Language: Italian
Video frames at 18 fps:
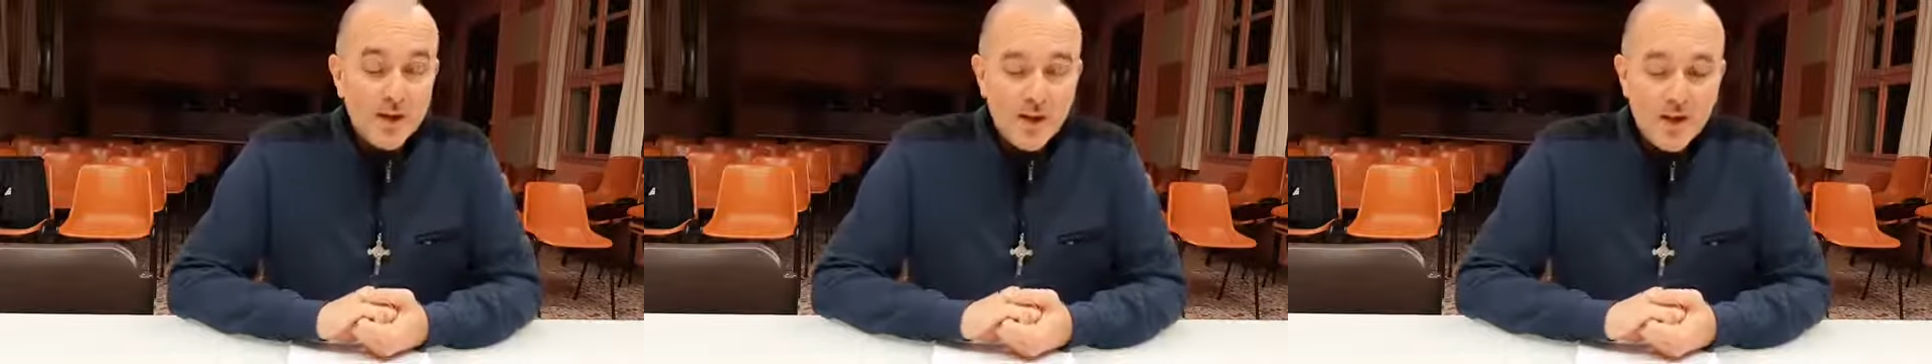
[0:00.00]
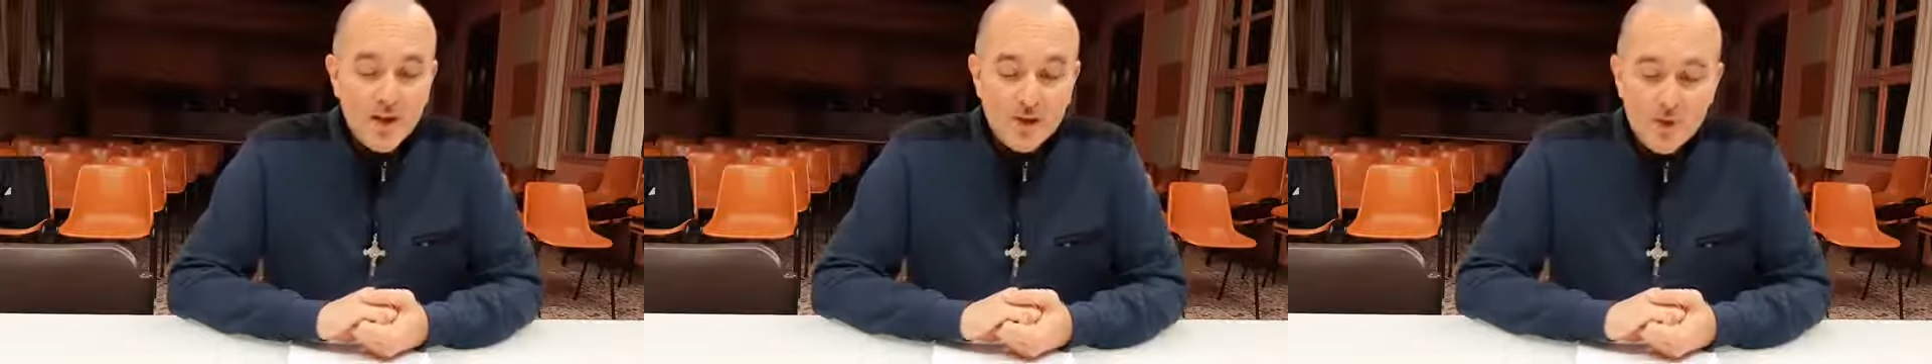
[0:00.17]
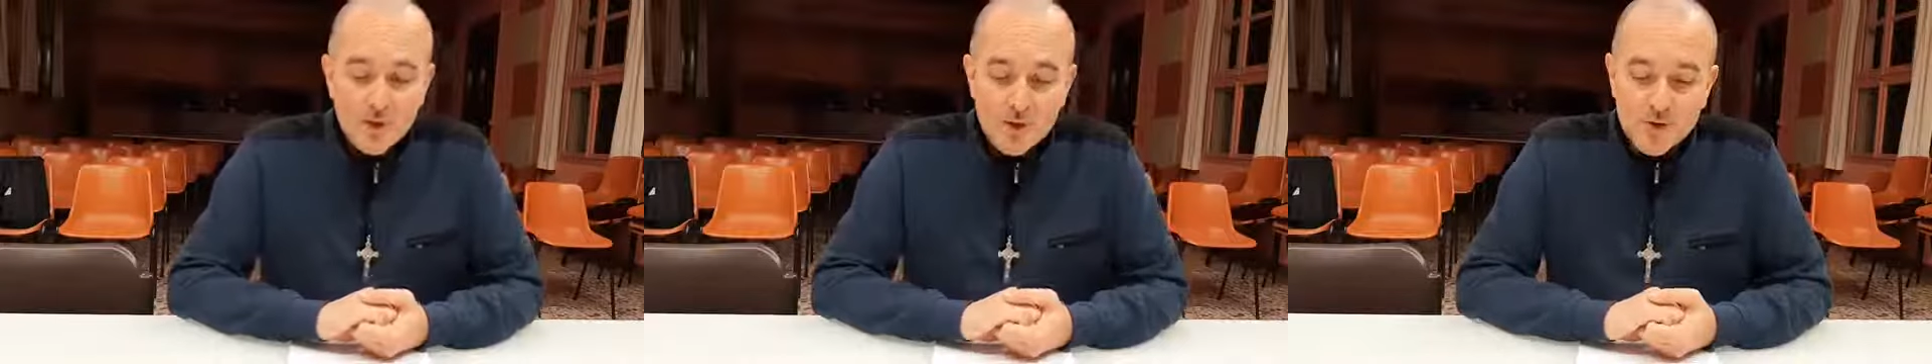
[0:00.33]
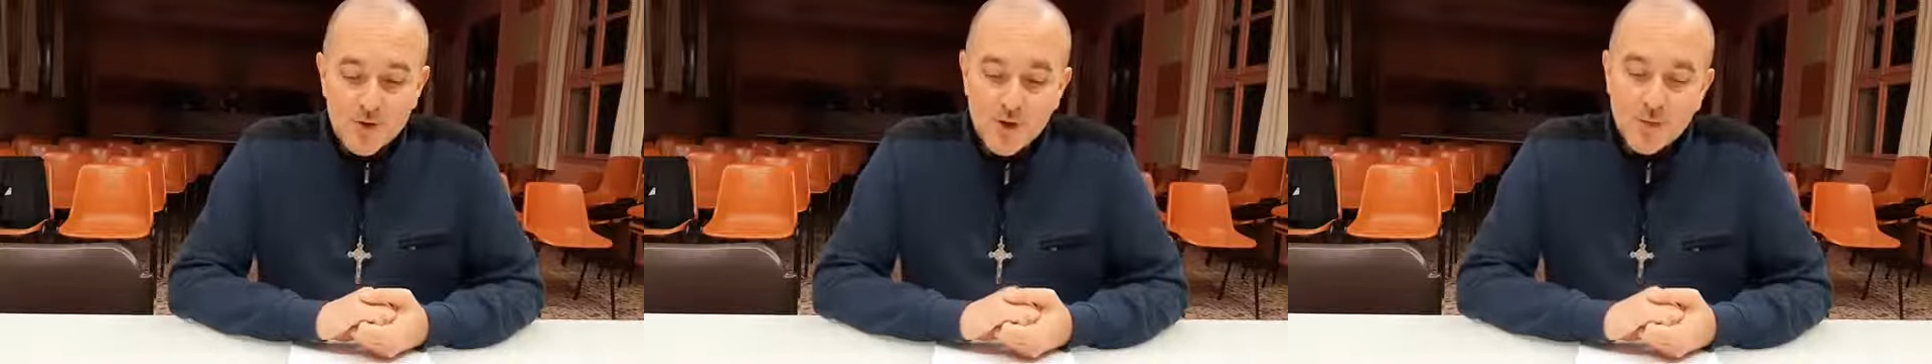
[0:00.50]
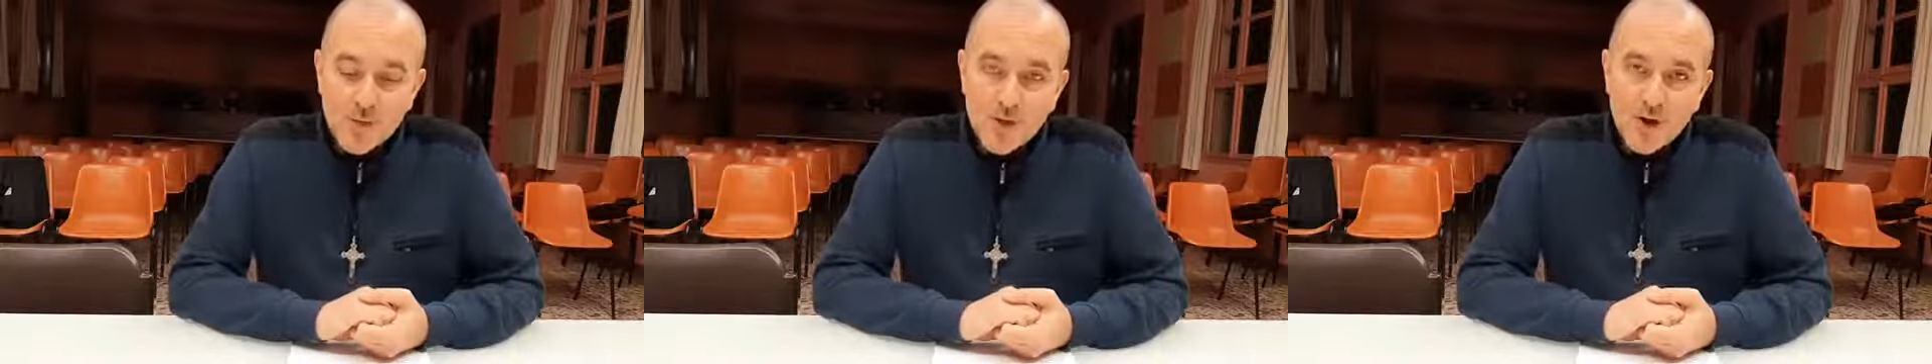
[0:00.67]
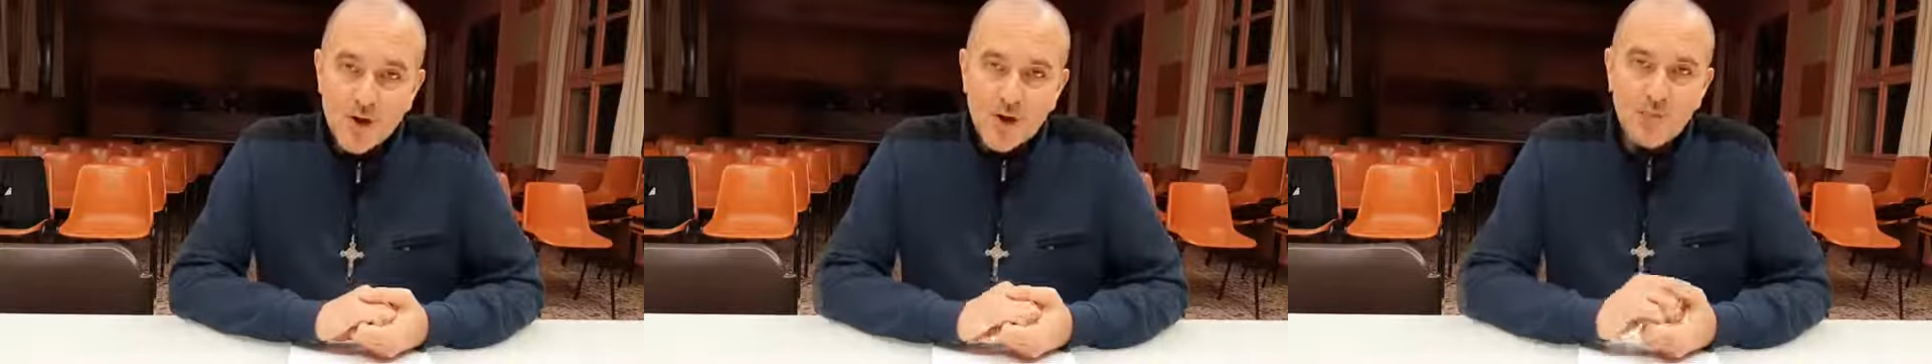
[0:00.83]
il vostro
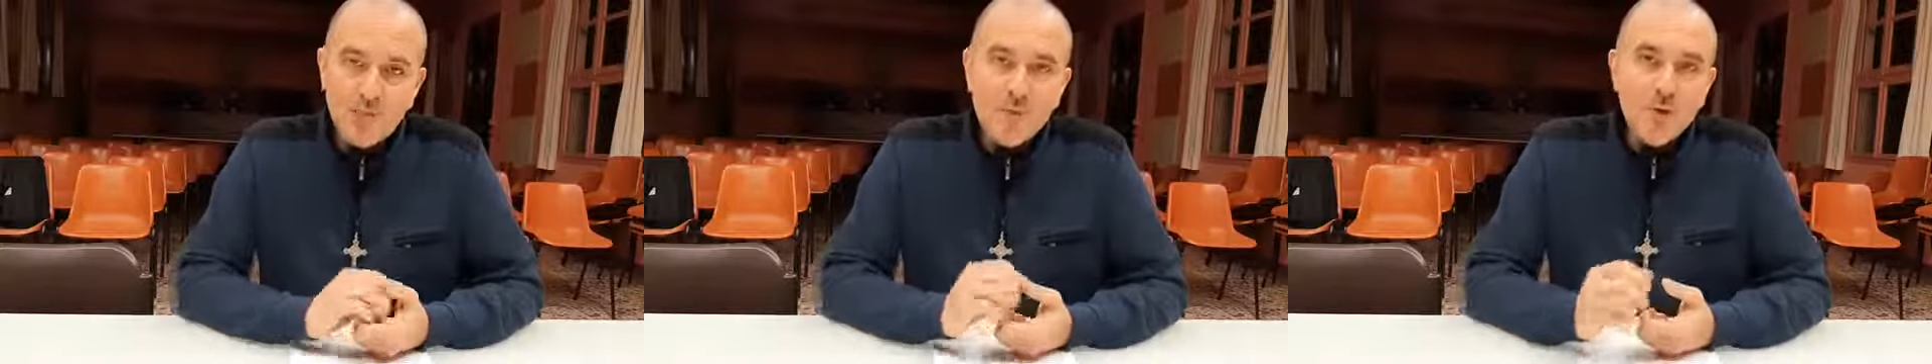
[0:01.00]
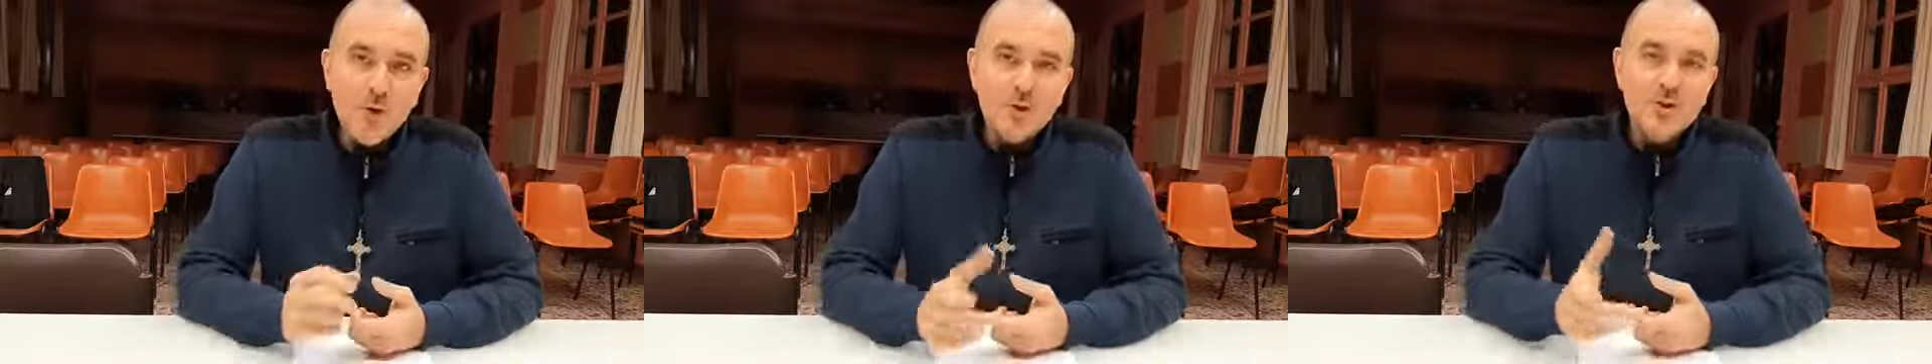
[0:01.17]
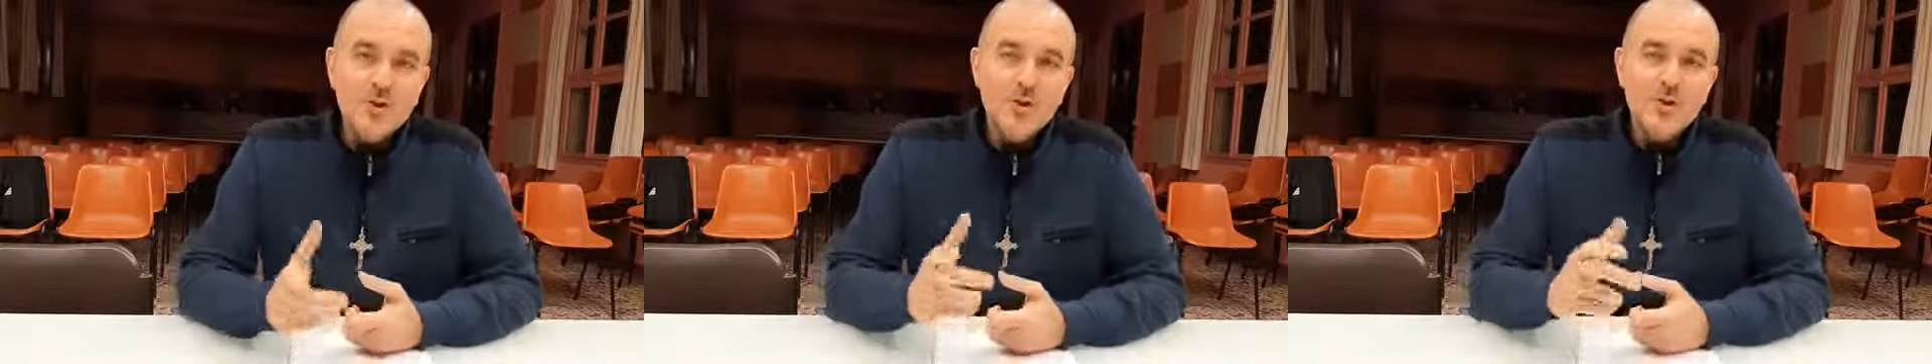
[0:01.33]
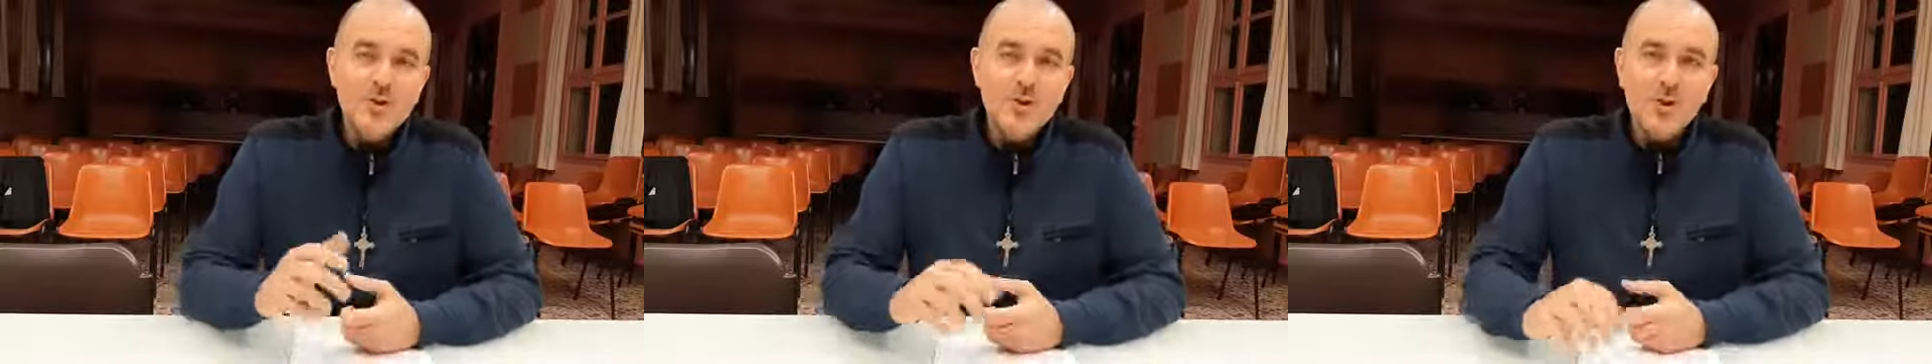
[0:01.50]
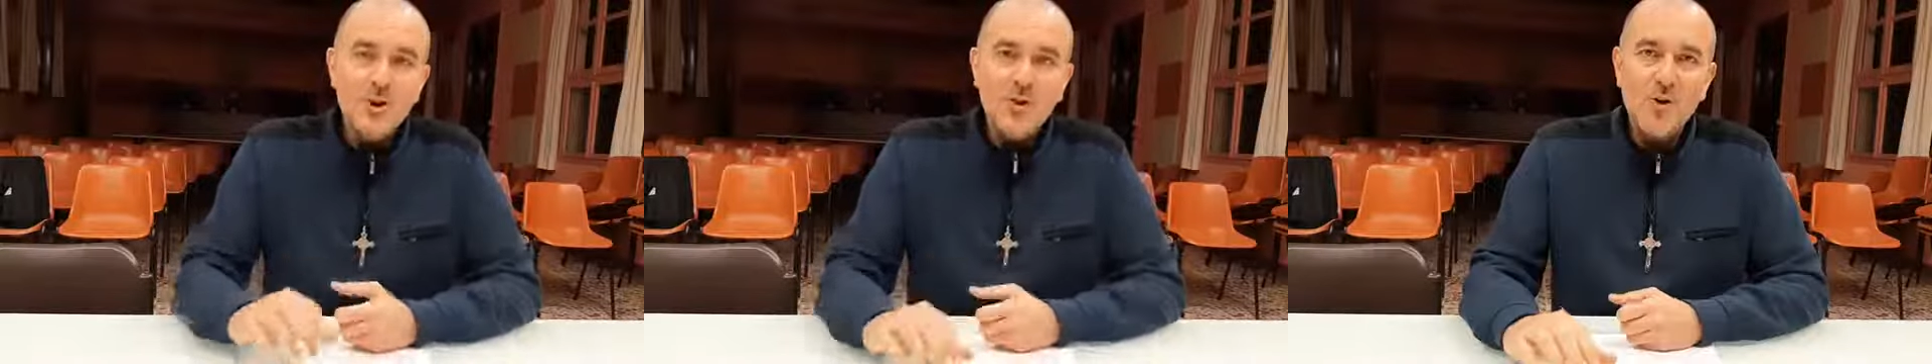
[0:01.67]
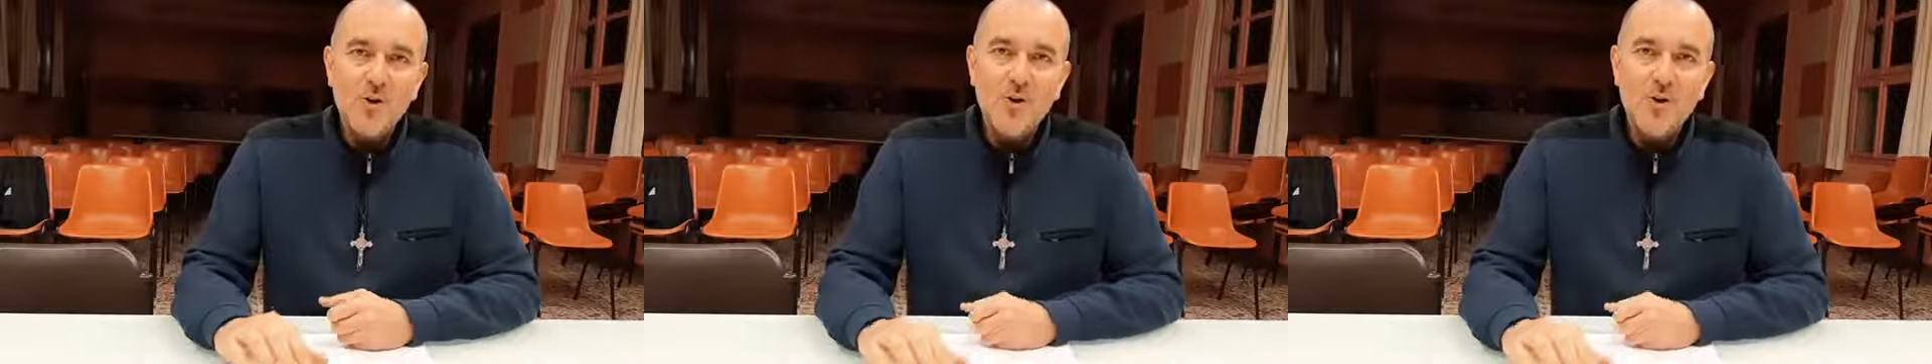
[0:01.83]
amore puro e sincero